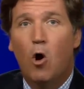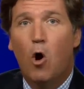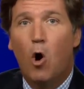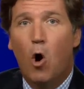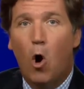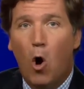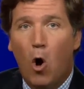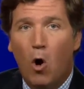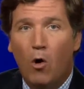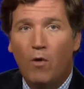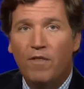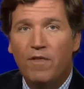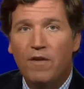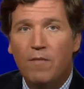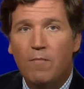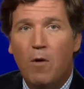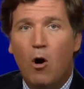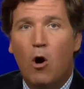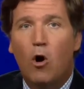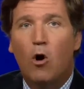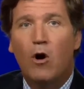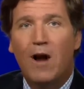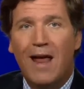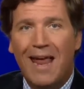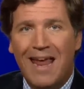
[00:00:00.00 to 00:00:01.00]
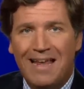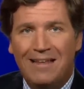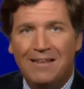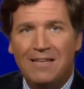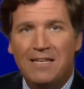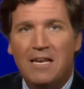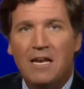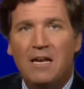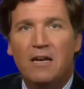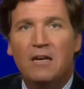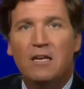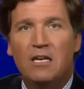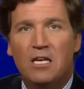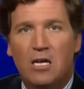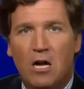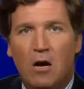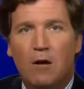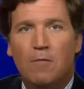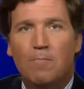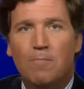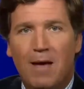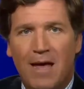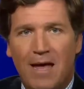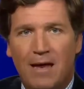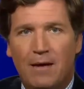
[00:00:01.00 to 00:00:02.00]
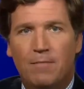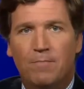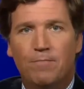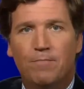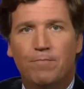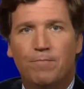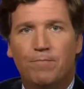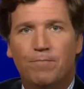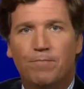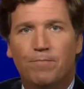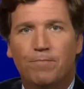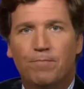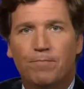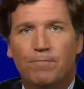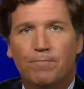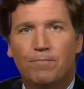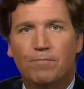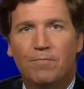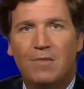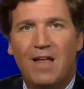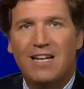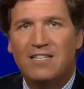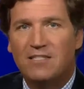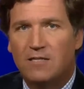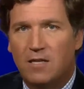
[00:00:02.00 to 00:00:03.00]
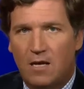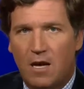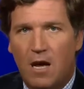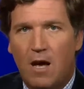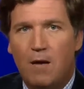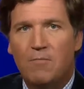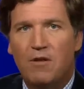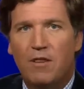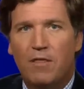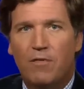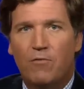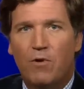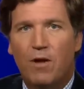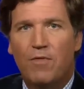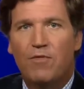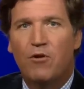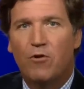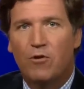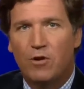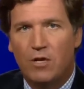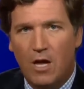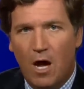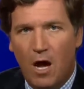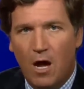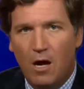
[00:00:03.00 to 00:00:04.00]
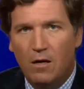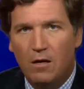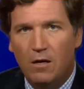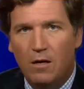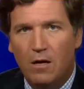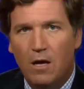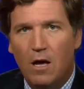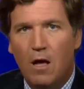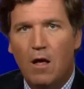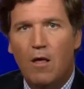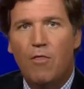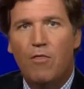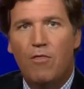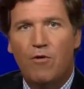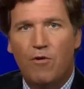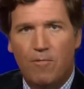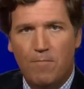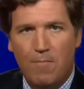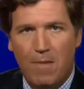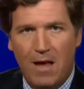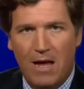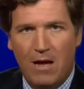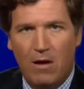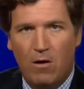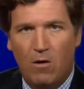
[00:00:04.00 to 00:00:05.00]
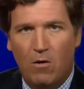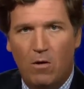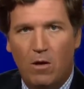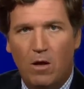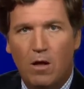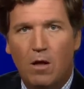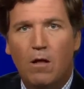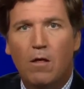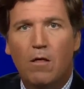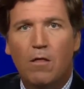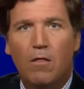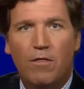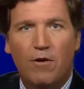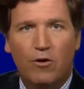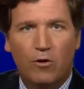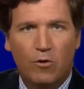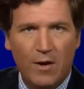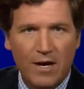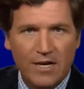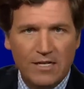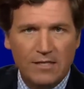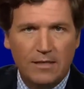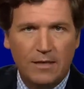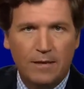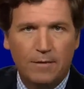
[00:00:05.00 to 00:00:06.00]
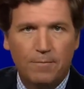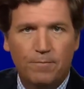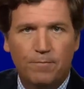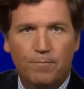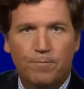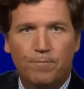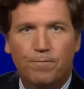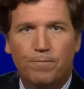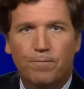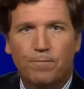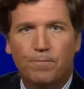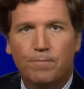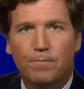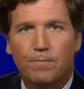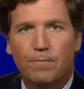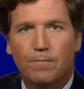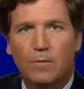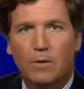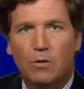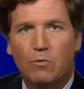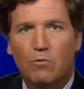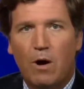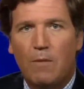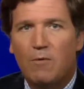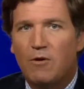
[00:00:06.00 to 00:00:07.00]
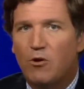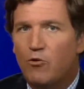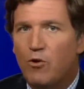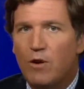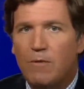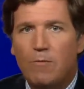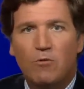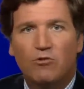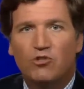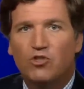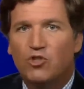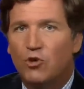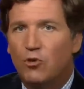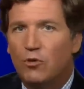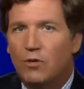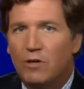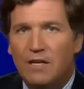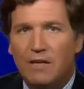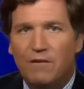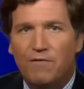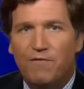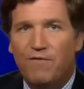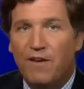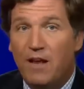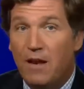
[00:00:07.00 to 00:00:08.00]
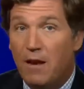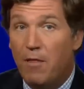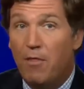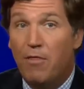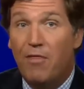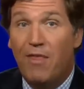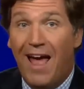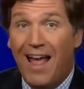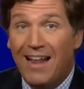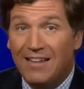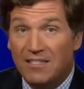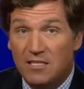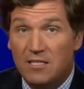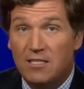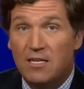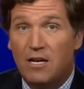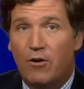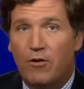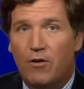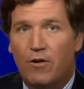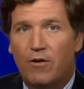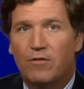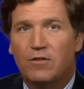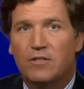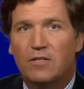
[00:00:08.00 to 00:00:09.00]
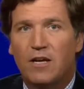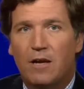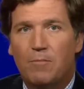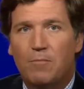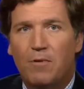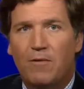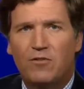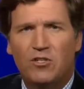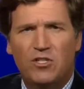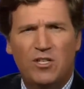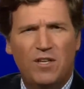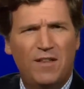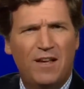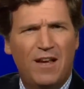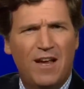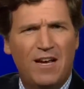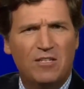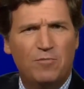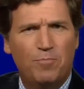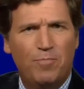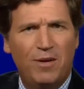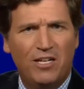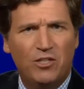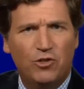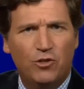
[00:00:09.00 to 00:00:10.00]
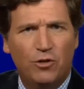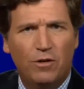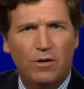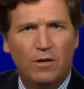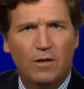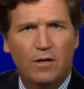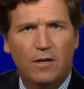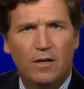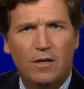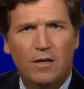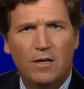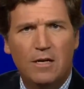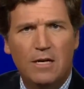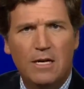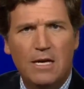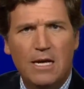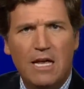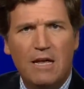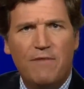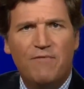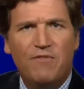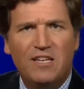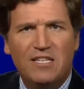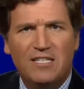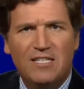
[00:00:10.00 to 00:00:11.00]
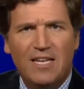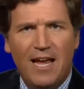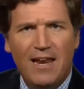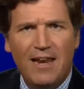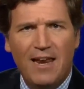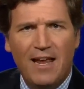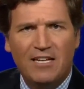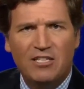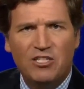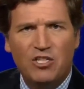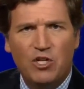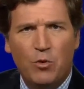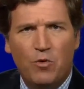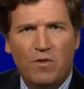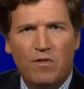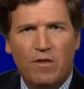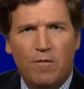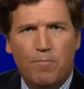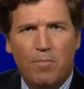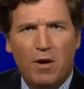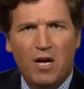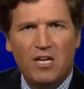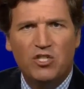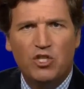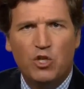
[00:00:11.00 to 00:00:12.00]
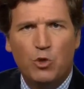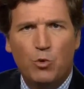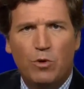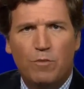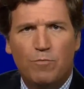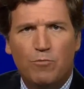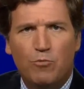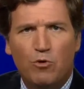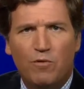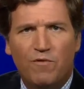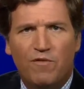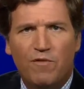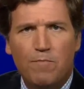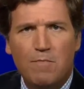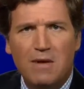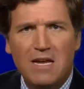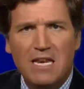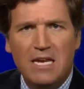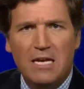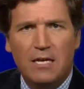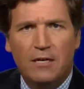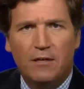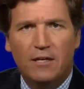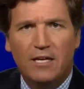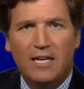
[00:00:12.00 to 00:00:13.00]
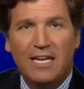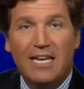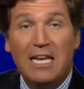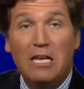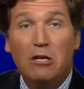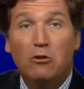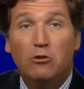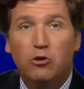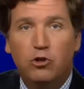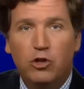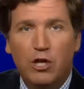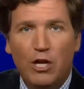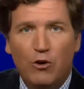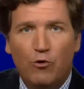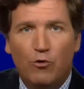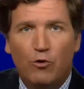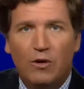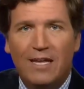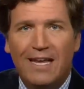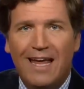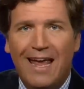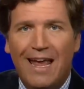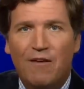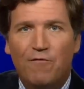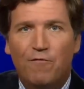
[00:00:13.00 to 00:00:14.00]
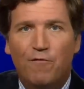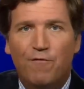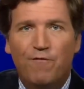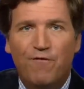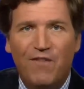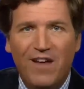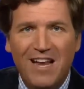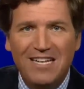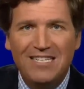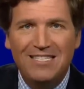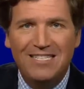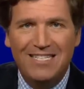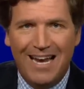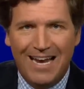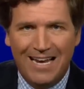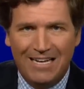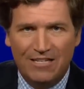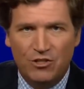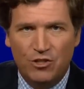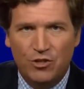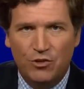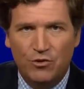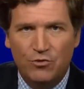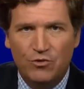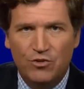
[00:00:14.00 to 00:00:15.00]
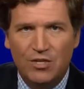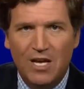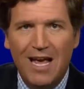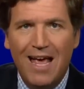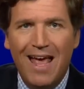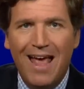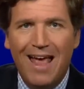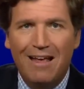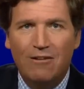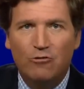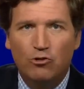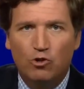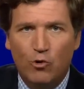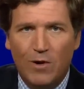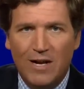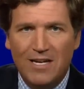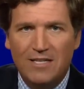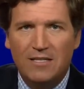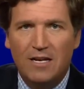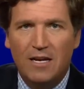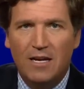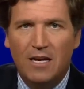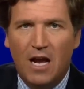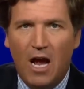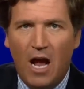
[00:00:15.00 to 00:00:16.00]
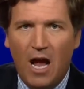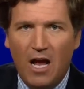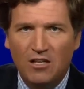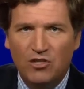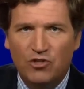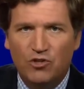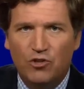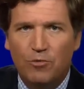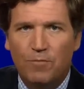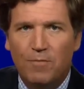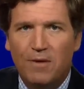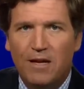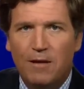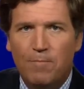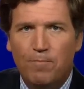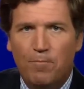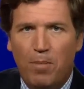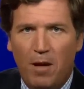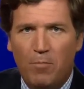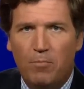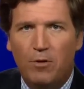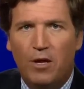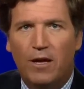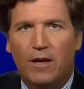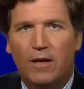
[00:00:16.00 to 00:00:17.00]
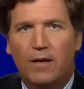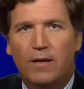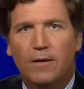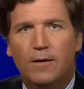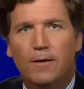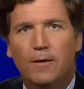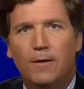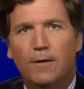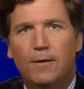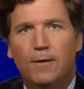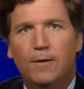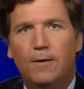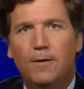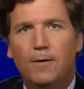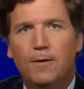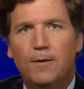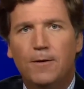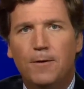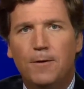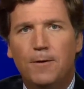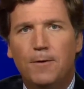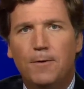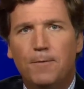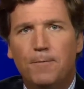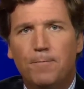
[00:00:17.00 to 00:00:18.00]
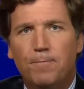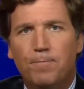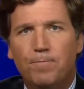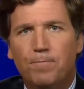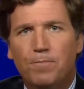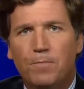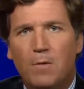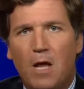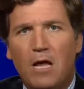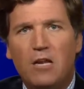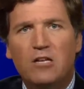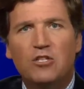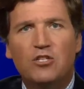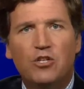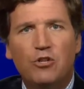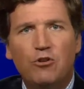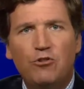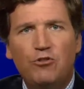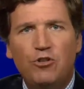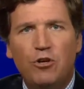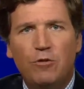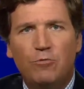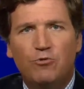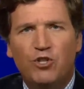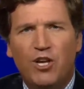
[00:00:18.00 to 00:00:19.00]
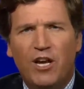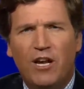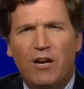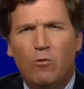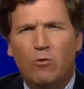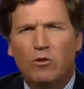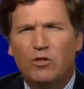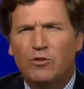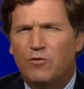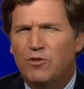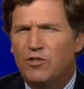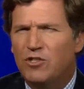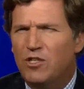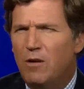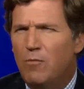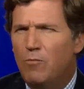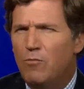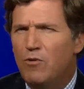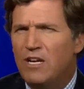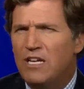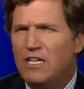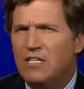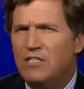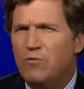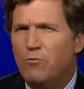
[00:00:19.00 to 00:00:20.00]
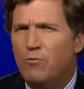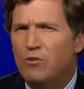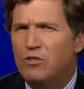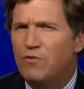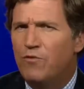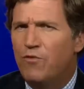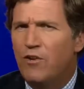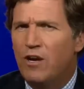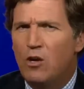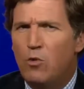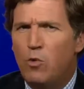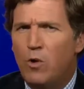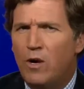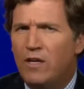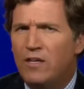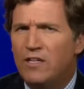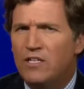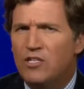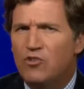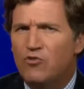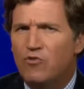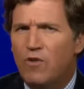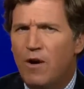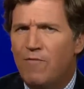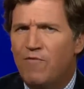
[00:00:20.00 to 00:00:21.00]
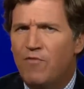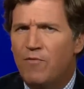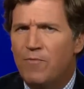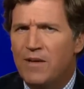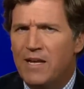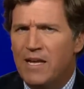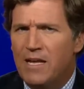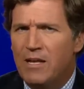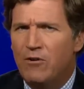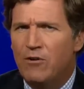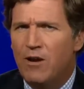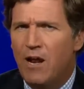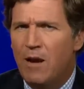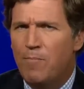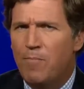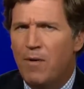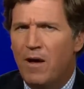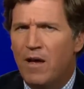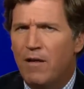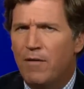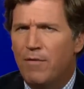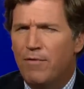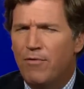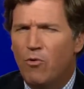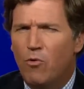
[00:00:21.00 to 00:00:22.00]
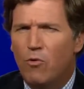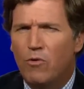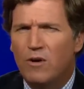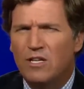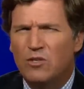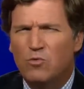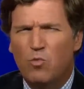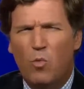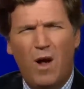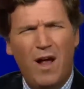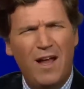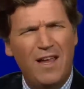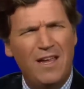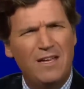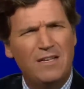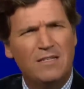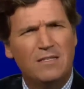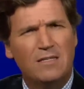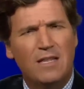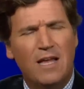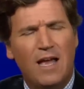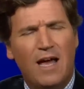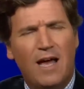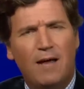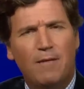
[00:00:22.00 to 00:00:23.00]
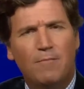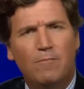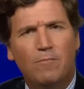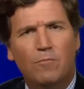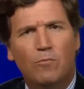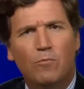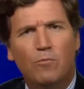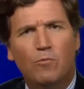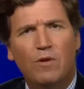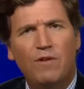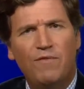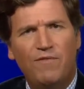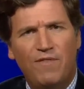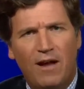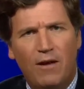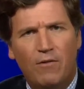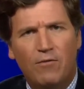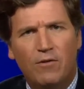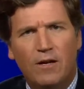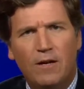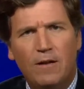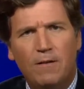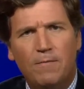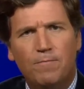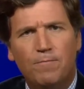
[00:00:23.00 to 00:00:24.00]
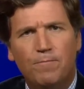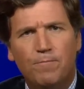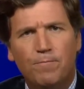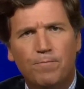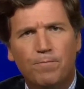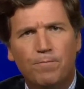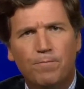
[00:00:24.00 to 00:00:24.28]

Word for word: Отчужденные молодые люди. Это общая черта. Они молоды, они мужчины, они сумасшедшие. Роберт Крима определенно соответствовал стереотипу. Вы видели фото парня? Если бы он сел рядом с вами в автобусе, вы бы сразу пересели. У него татуировки на лице, и он носил платье на публике. На своем YouTube-канале, который по какой-то причине был очень быстро удален властями, почему? Мы выяснили.